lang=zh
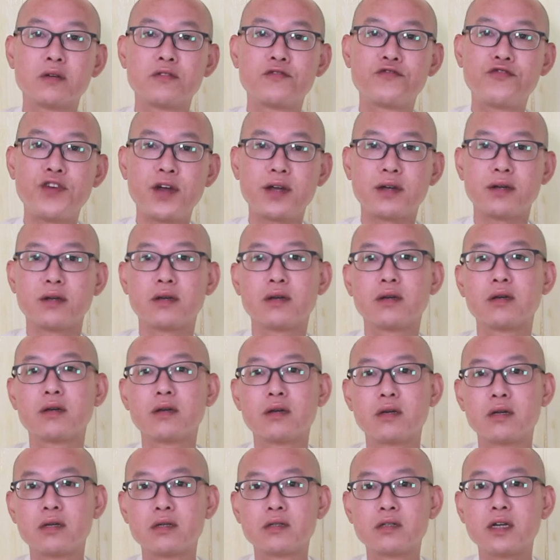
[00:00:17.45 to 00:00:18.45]
肺
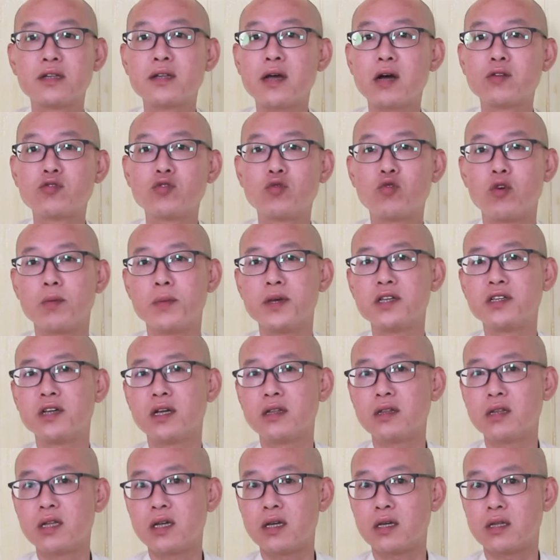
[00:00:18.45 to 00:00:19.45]
相当于我们
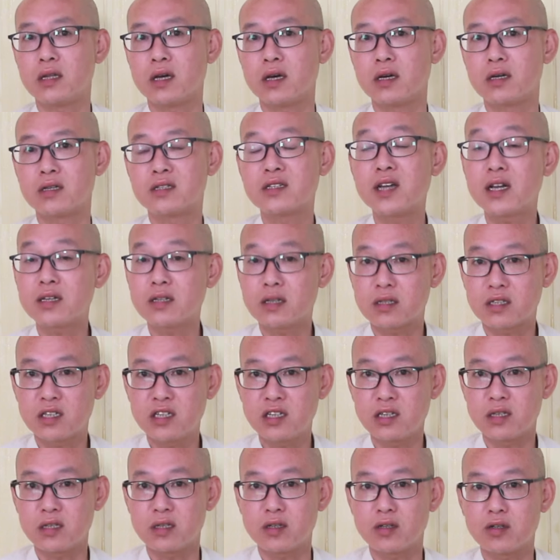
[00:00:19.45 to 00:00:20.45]
人体的散热
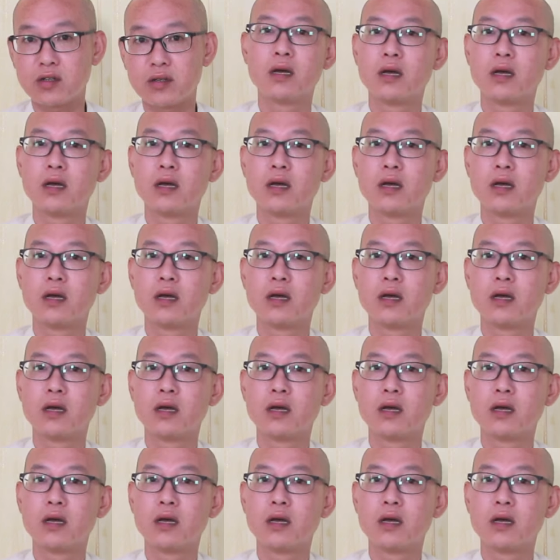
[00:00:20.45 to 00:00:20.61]
器，